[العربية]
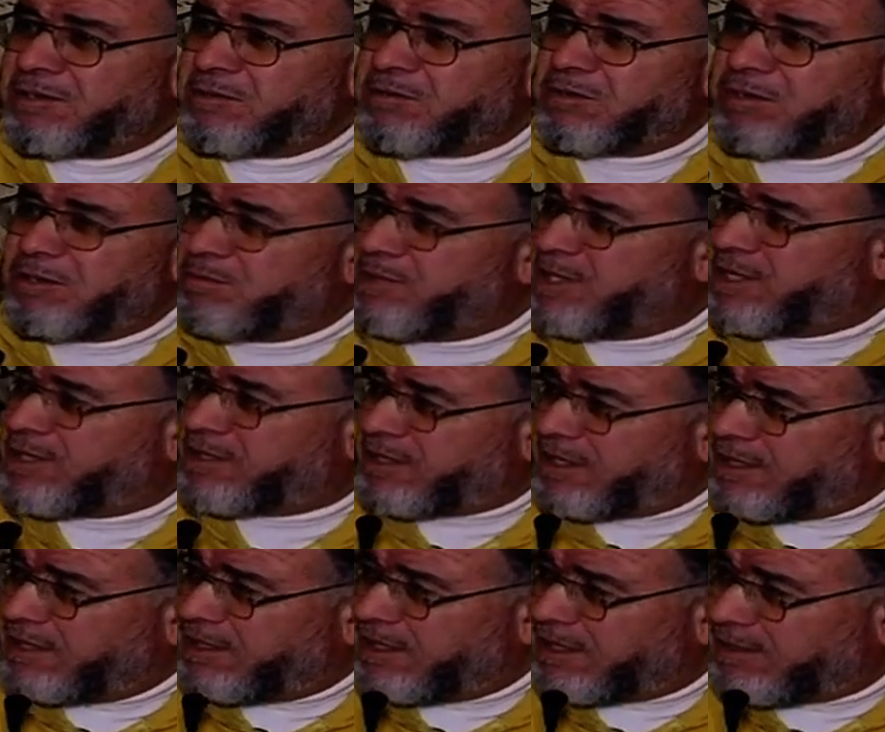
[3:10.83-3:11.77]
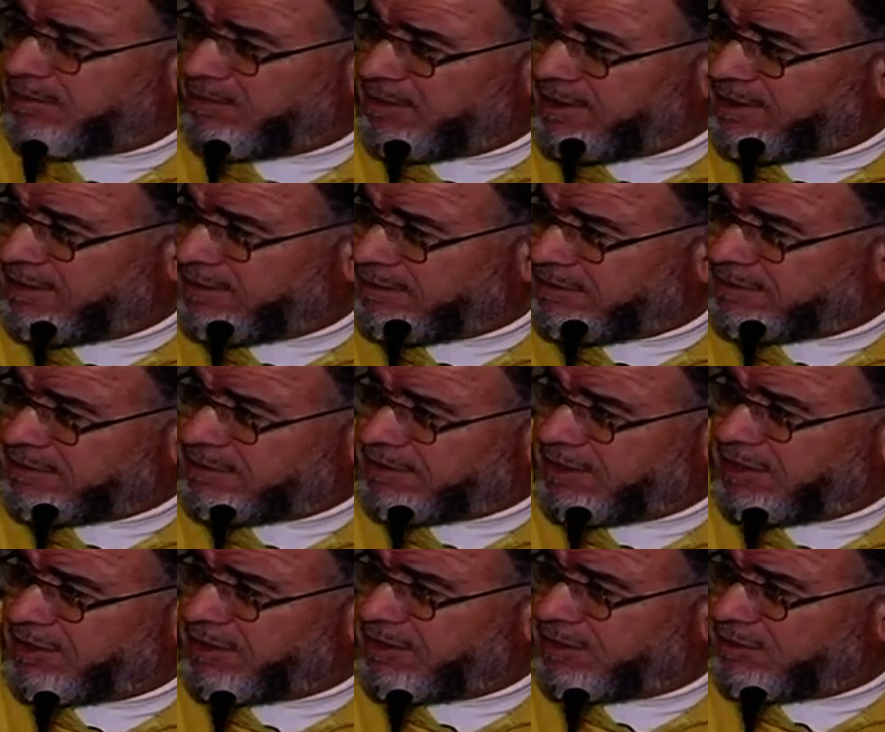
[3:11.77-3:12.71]
كل ما يتعلق
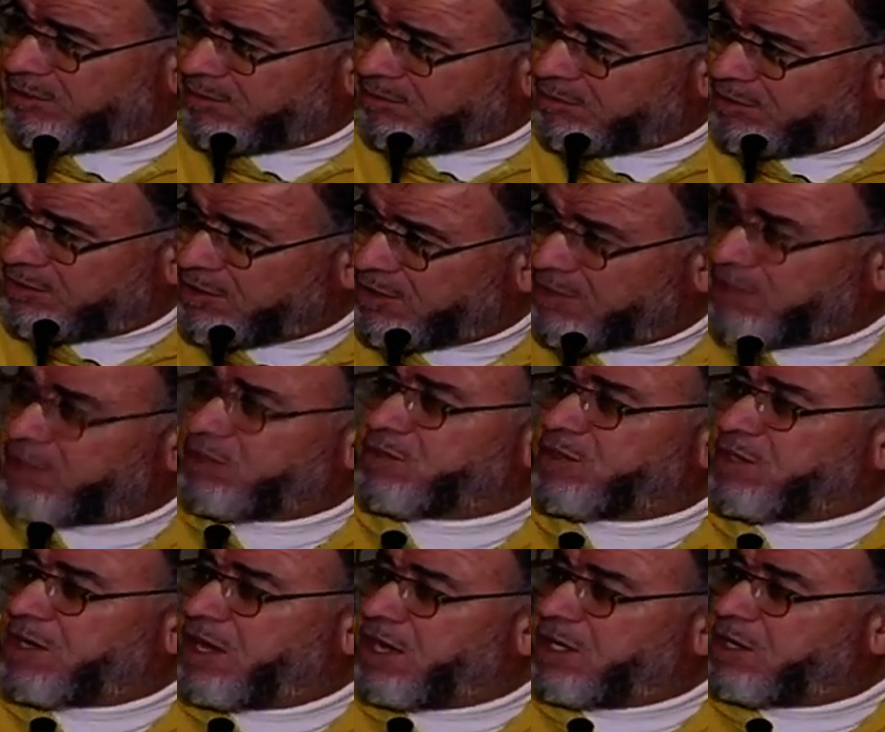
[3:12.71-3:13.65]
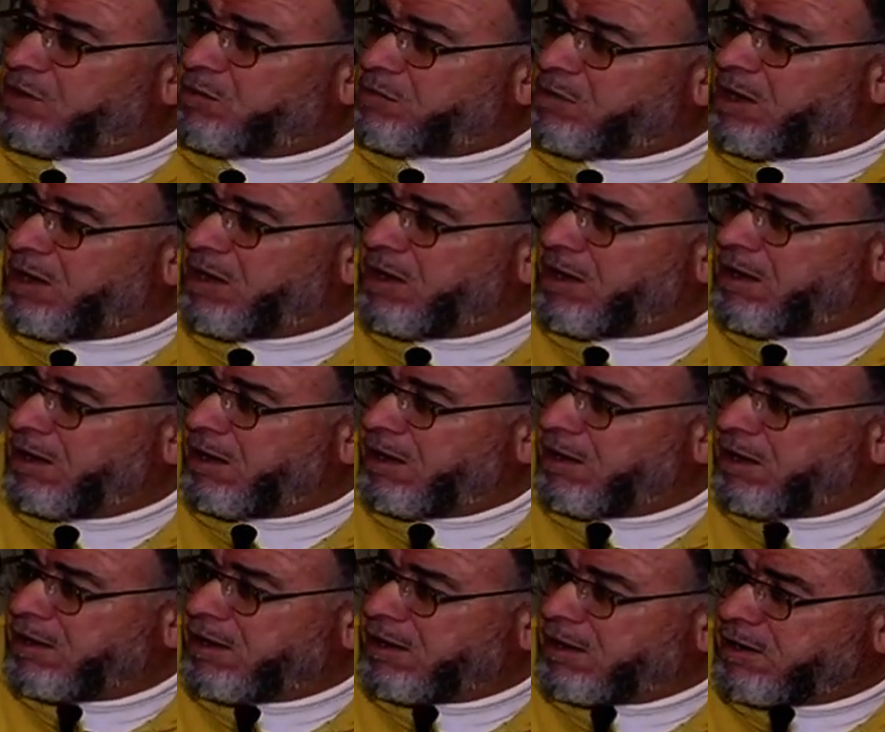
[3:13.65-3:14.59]
بهذه الامور اذا الفلاحي هو
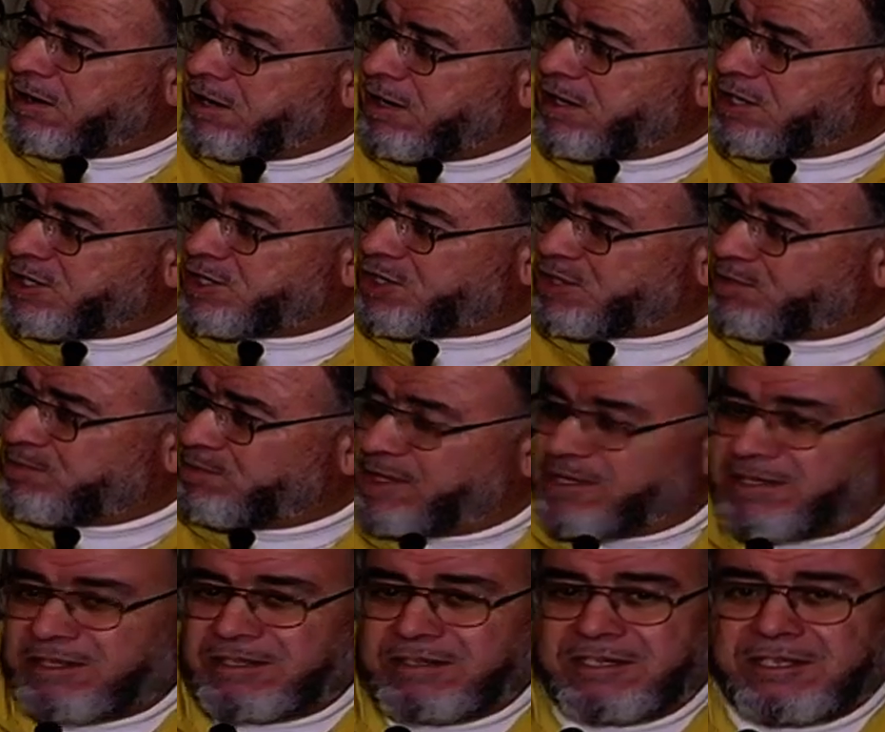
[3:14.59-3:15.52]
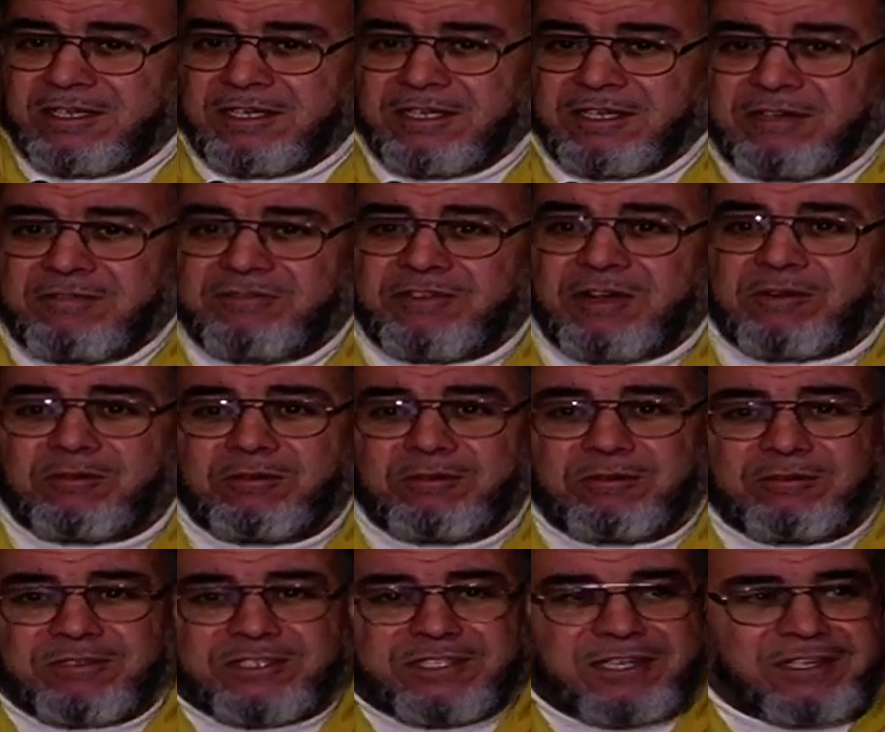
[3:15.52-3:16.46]
أشمل
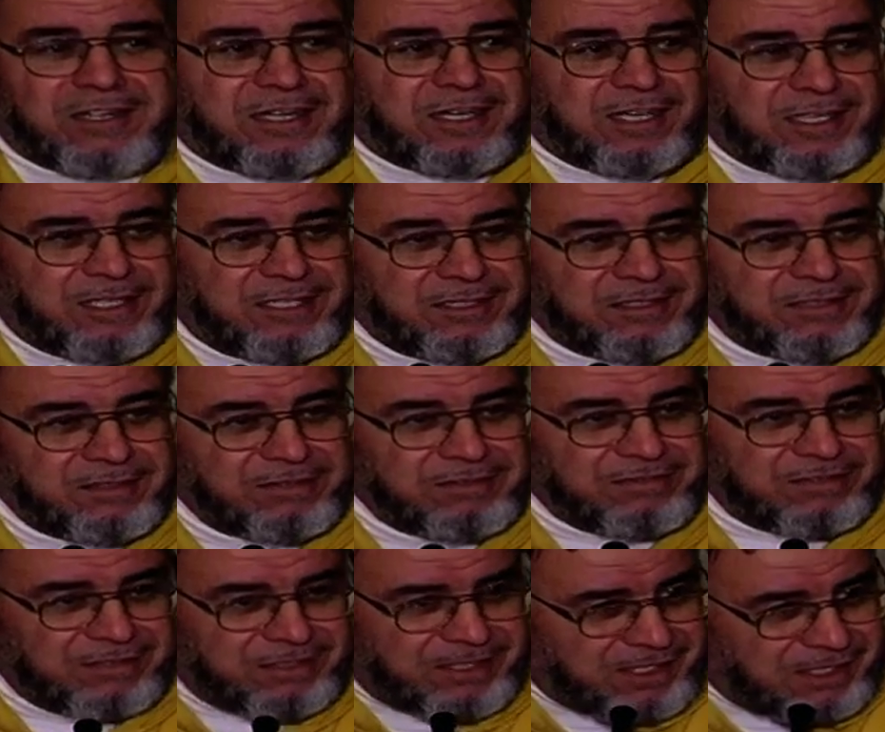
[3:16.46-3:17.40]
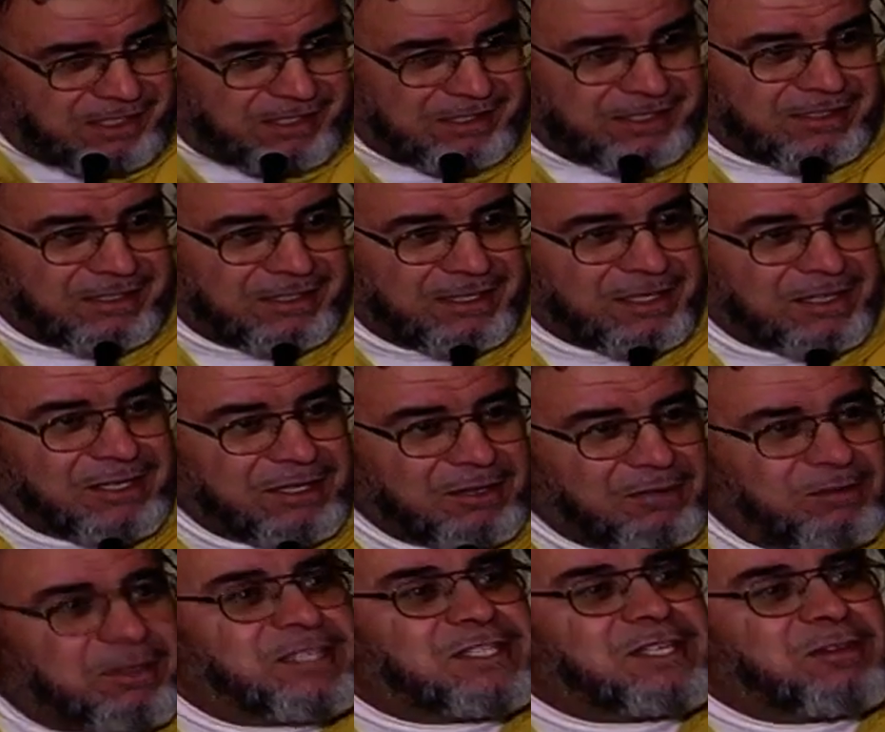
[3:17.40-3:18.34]
فكل زراعي فلاحي
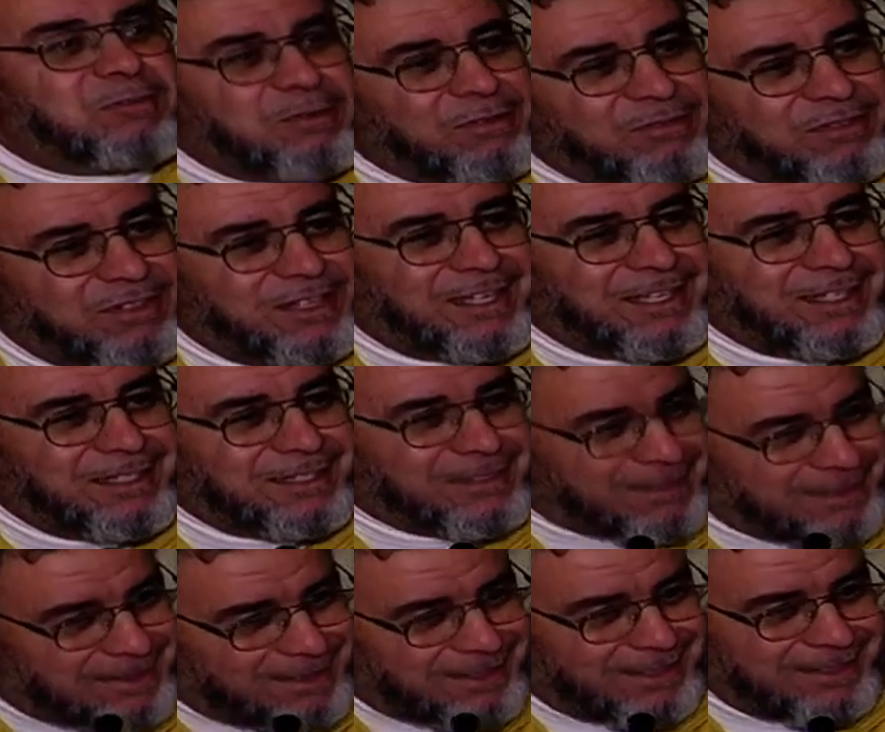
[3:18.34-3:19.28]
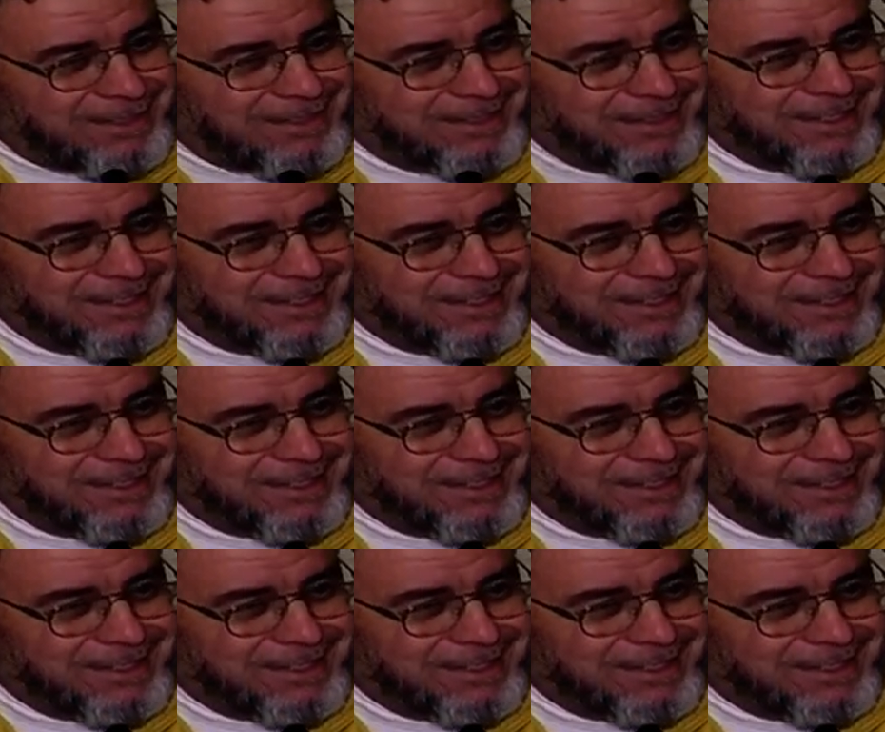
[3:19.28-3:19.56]
وليس كل فلاحي زراعي